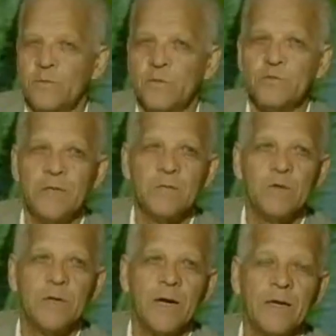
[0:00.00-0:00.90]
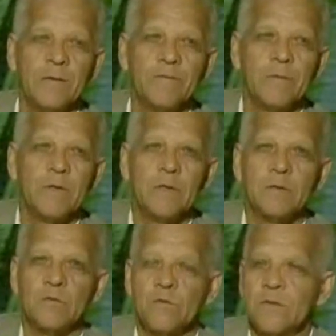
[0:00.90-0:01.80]
procurei morar
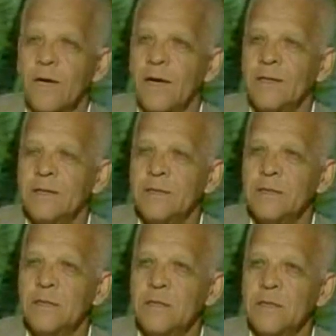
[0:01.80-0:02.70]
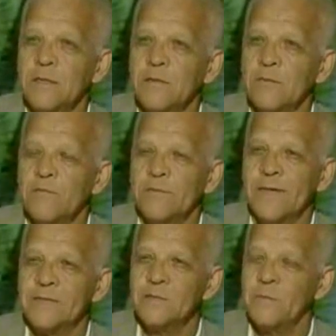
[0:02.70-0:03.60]
num lugar em que
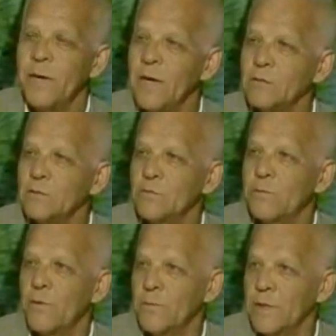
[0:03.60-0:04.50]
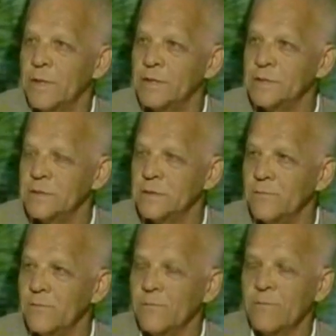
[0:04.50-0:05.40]
ficasse perto do Palmeiras
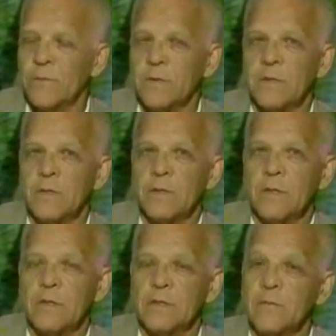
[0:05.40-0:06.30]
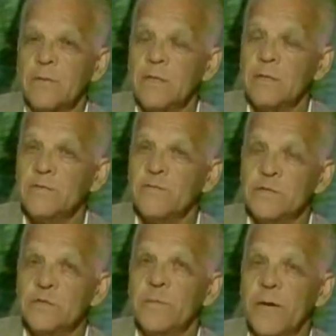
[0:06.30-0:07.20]
e também
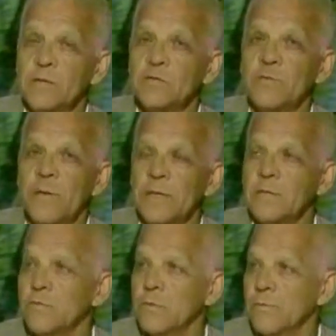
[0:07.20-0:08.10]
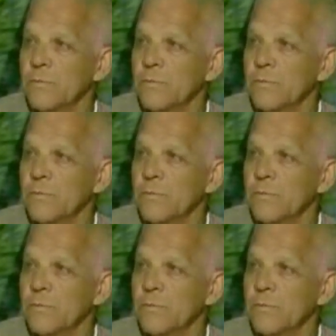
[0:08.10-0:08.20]
fosse perto do Pacaembu.